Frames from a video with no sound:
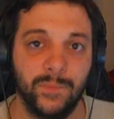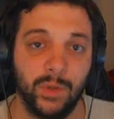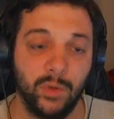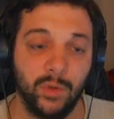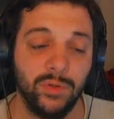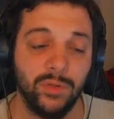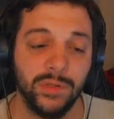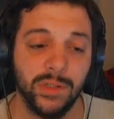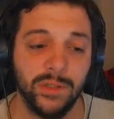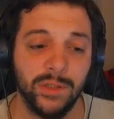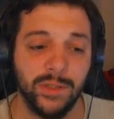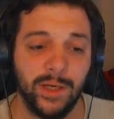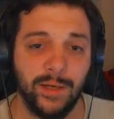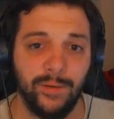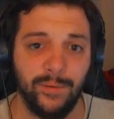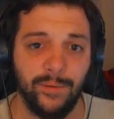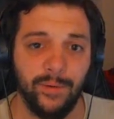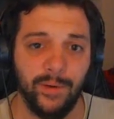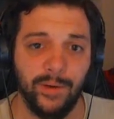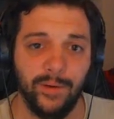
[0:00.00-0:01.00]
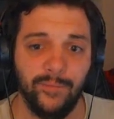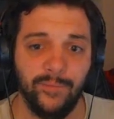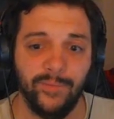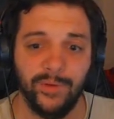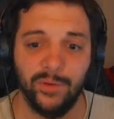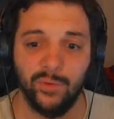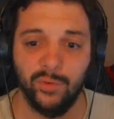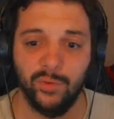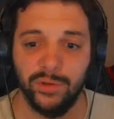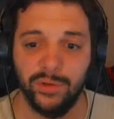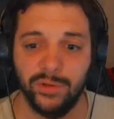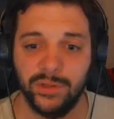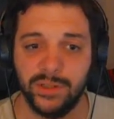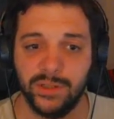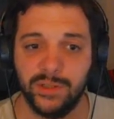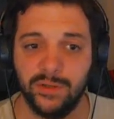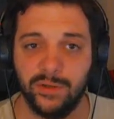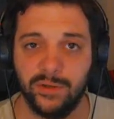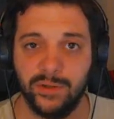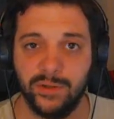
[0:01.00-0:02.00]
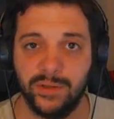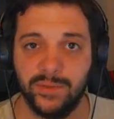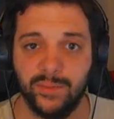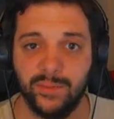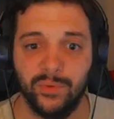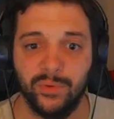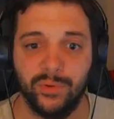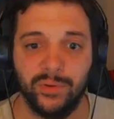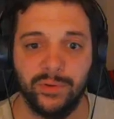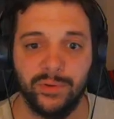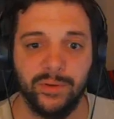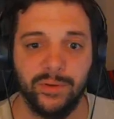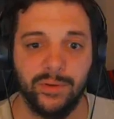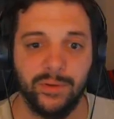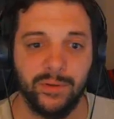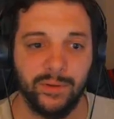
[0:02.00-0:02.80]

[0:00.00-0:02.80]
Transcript: Guckt es euch an, wenn ihr gute Stories mögt.